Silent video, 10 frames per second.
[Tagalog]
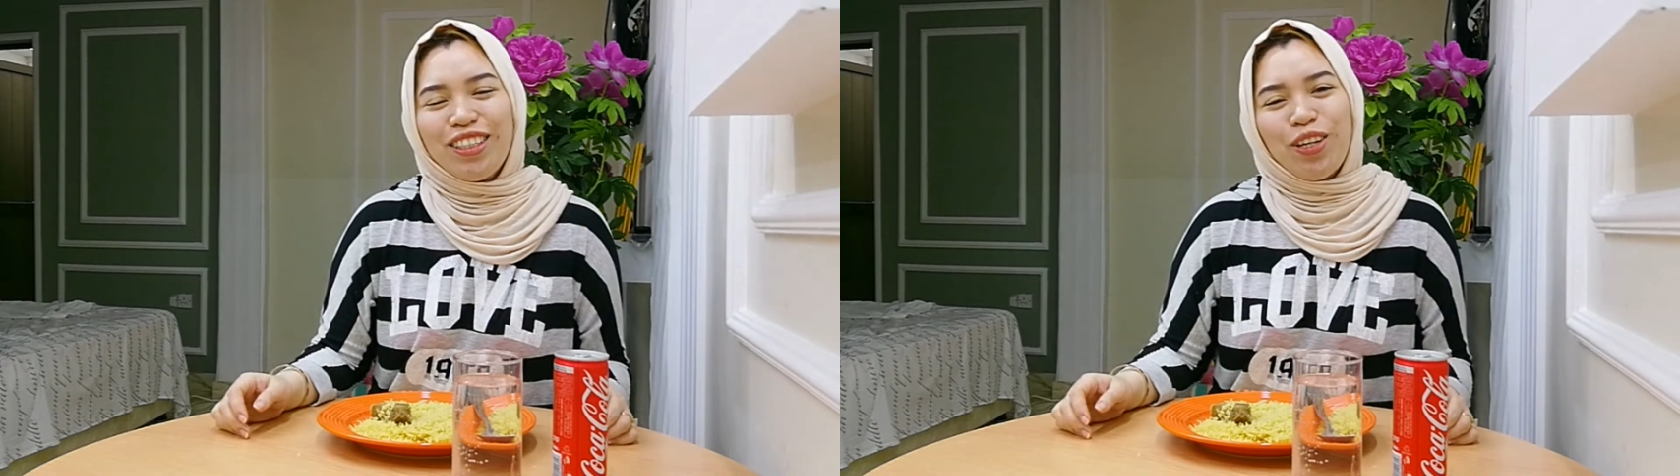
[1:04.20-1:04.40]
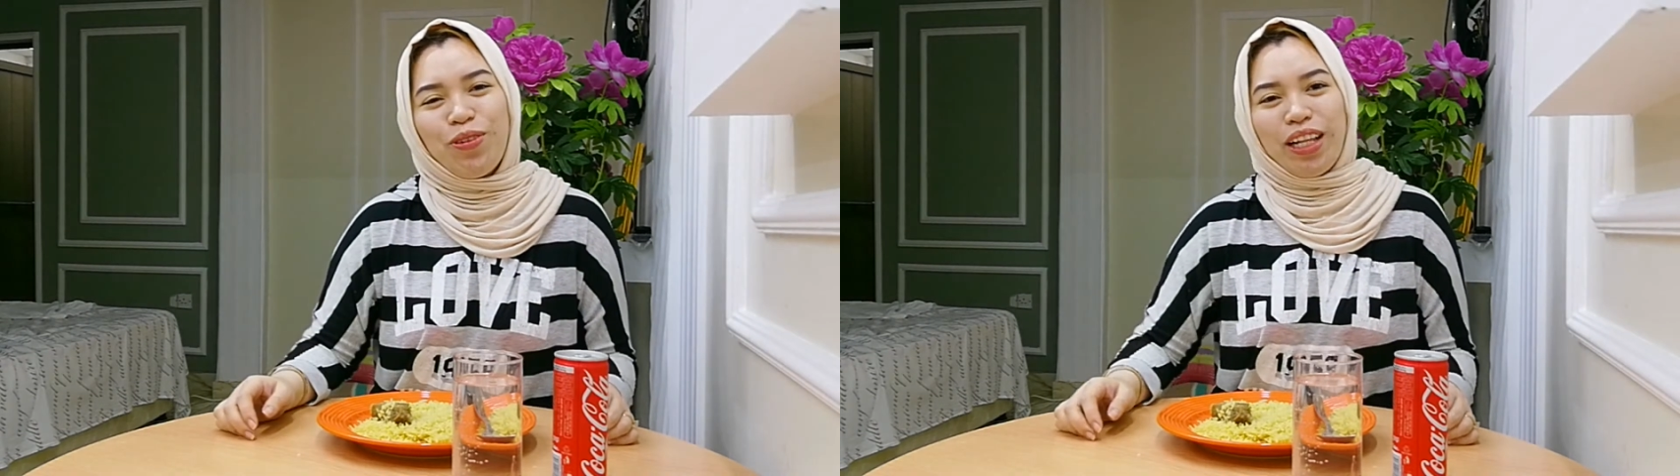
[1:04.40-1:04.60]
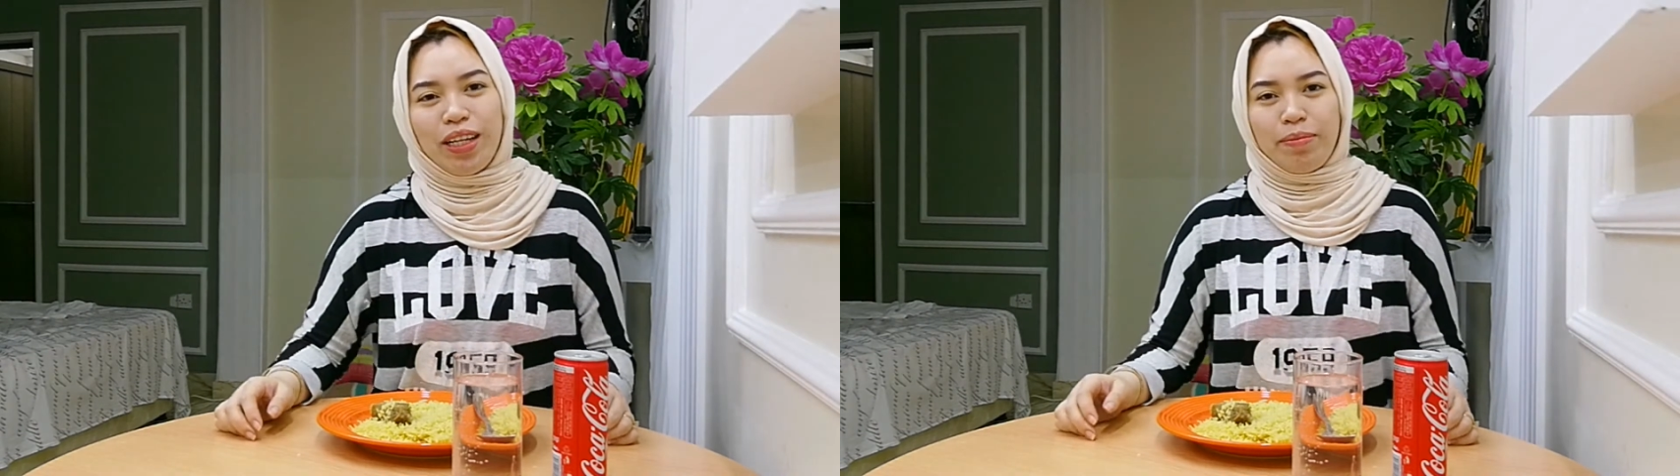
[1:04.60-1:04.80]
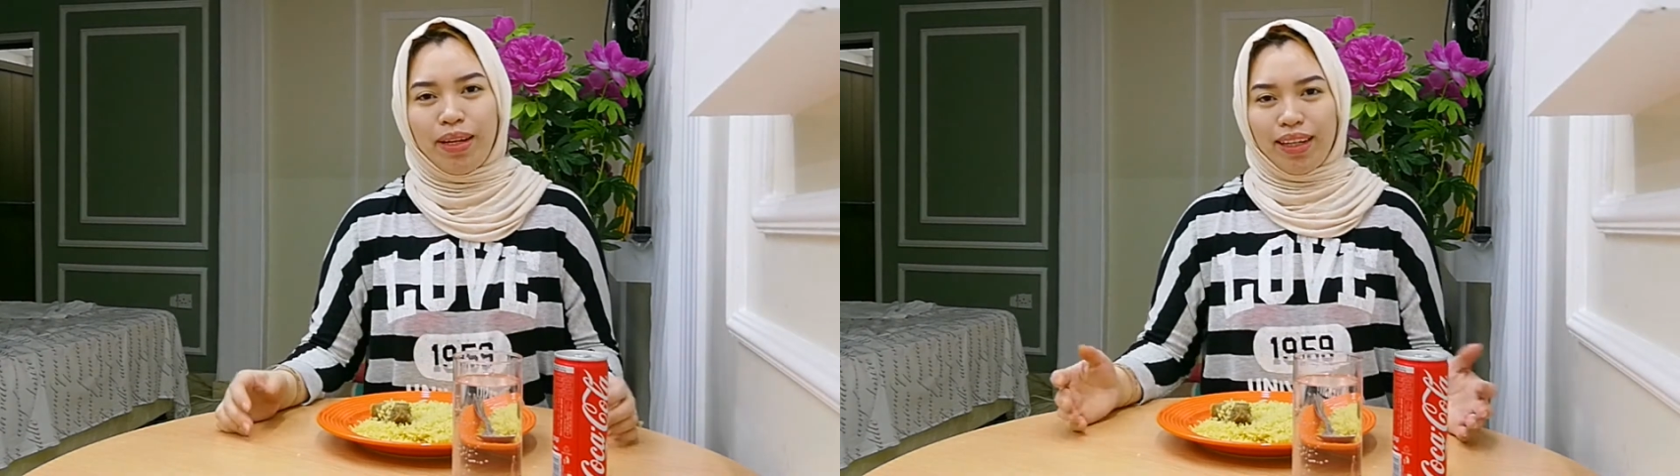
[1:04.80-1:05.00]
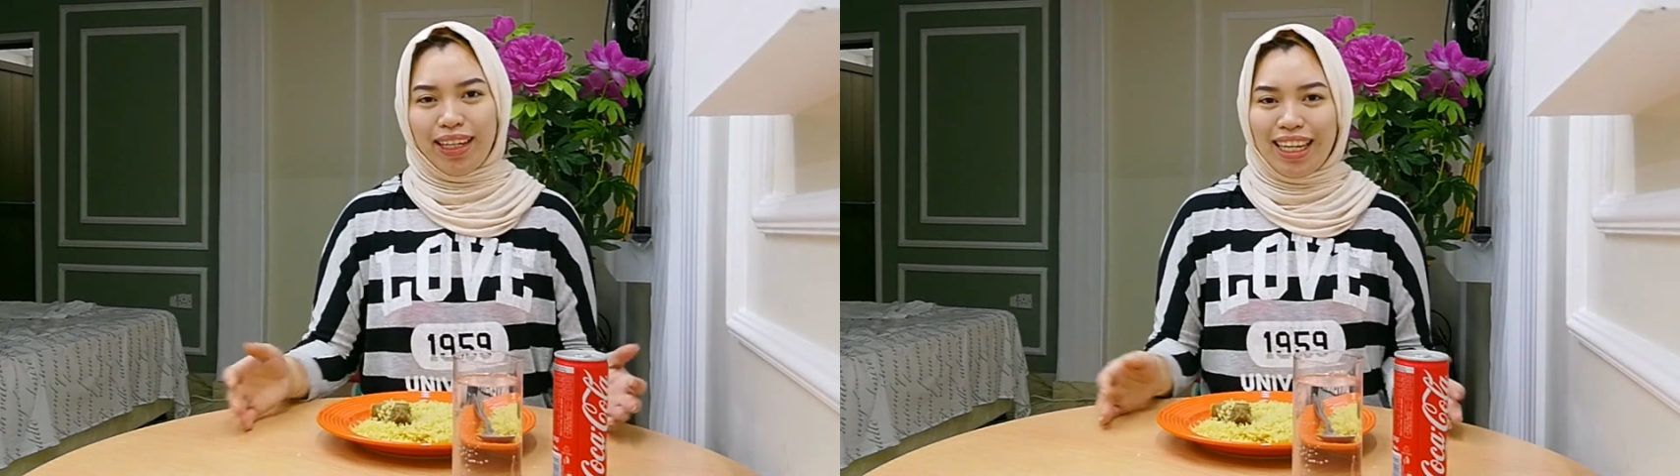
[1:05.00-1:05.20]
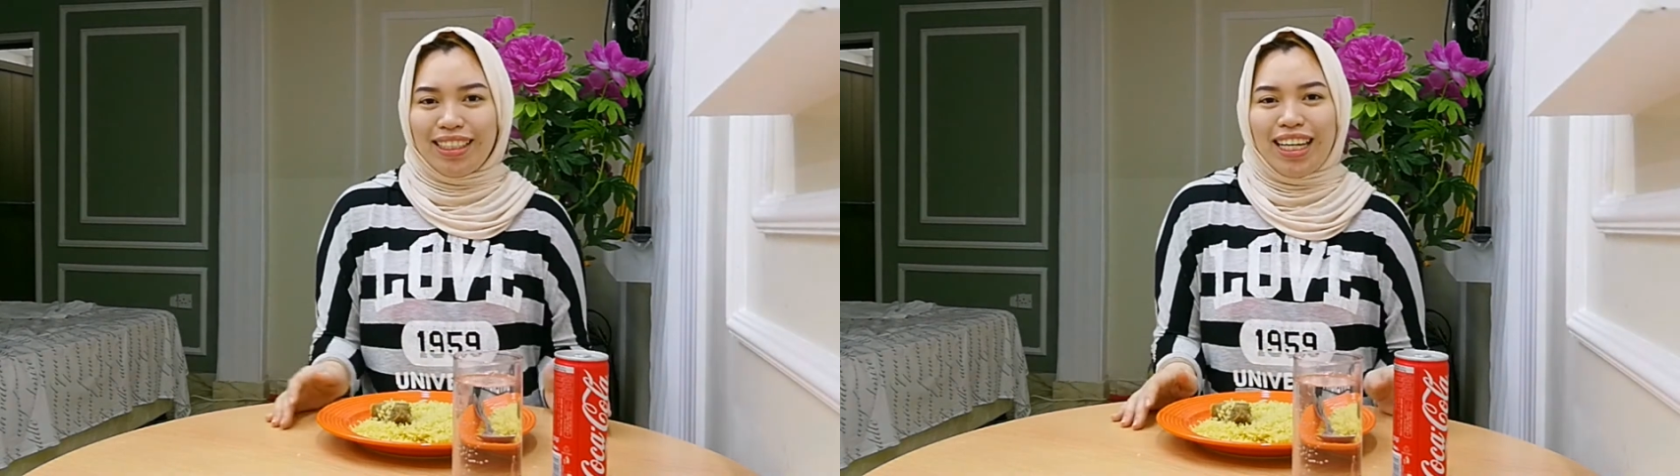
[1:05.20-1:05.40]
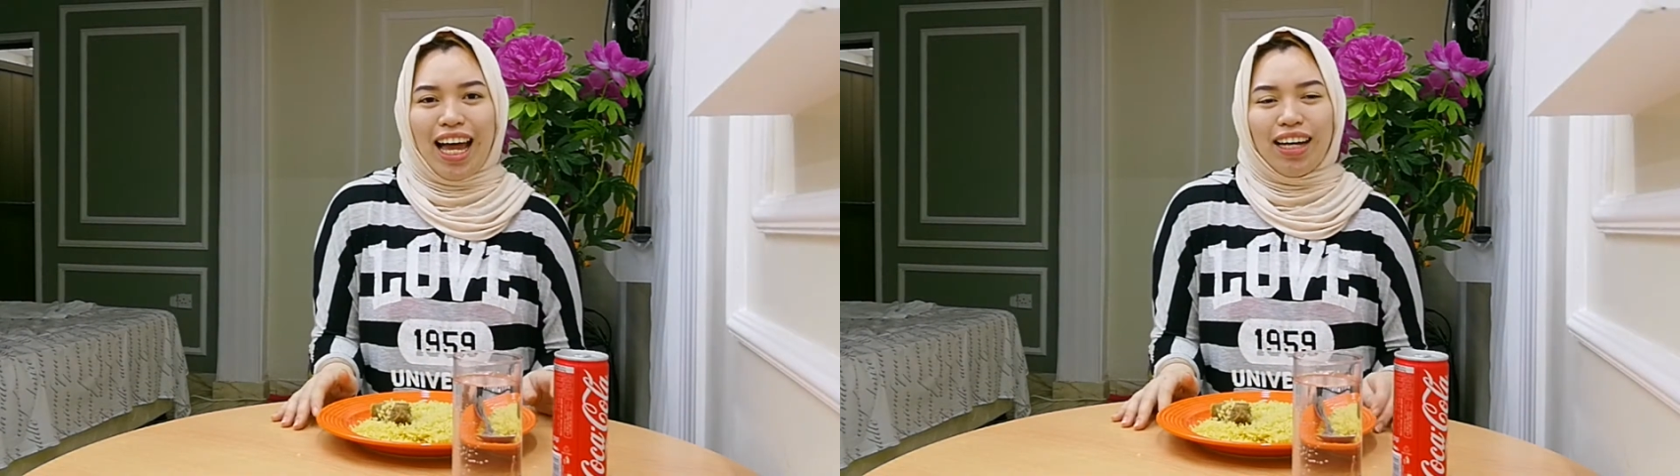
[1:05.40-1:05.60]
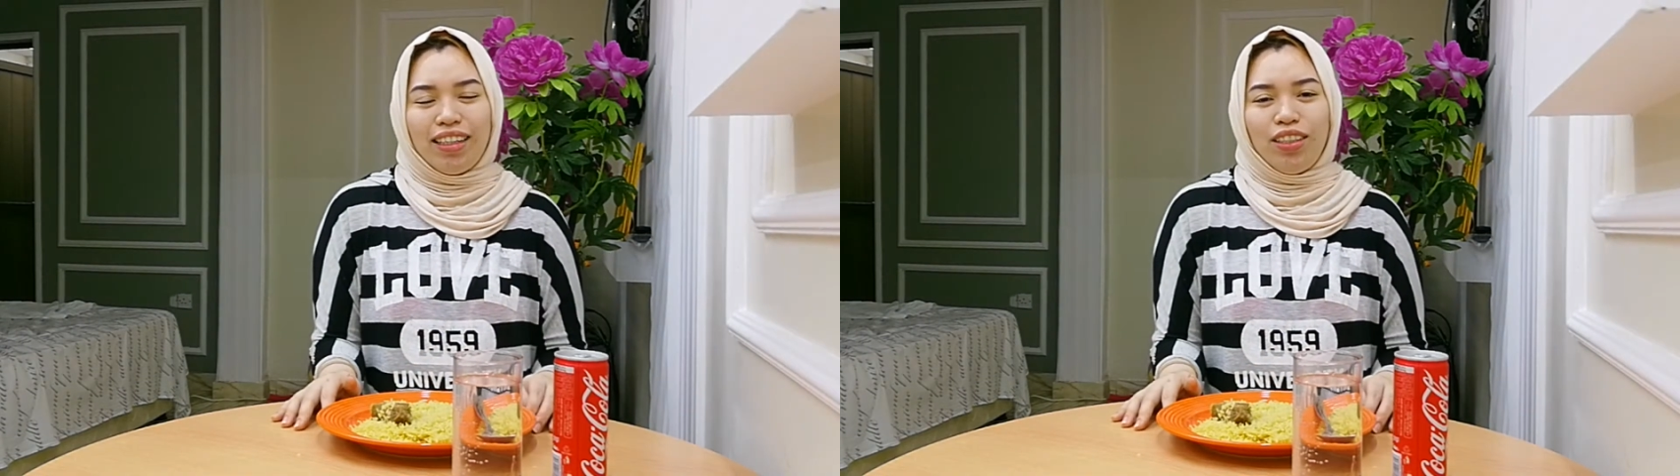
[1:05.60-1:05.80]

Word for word: welcome back again sa aking